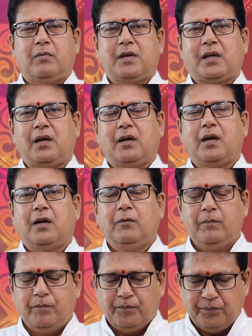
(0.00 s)
మాసాలకు గాను
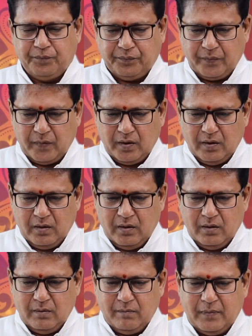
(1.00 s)

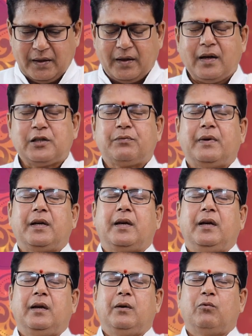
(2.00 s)
మకర రాశి
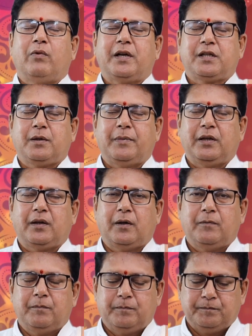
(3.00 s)
వారికి వార్షిక ఫలితాలు